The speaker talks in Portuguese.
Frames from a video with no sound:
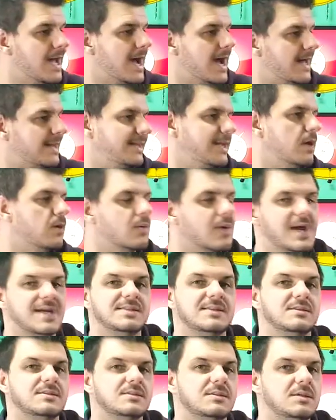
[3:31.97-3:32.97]
Até um
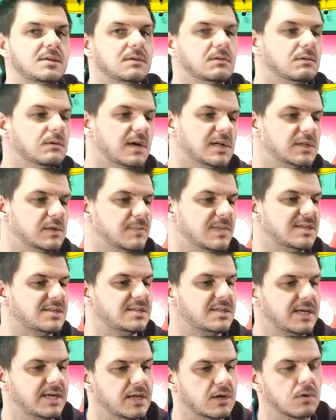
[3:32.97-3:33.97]
Ryzen 5 eu acho
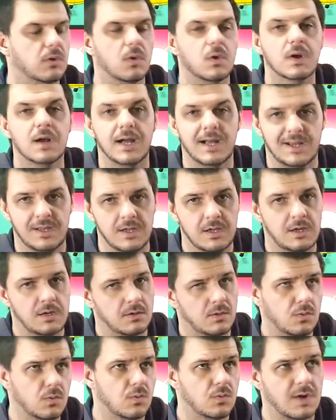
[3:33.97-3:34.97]
besteira colocar
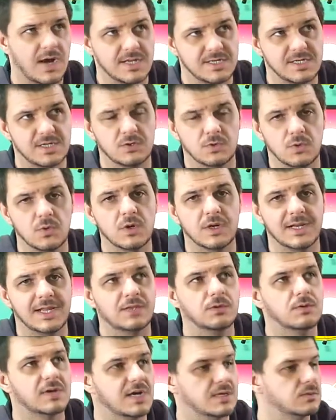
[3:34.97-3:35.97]
um radiador, né?
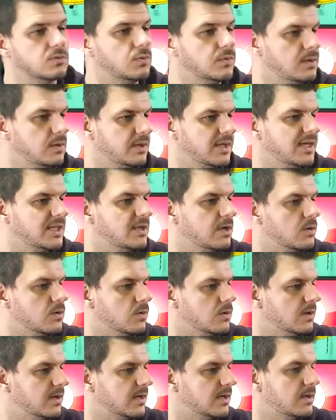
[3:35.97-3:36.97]
no caso um liquid
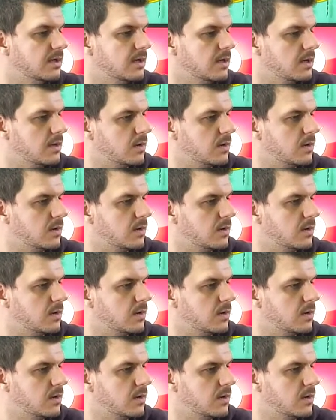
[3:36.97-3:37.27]
cooler.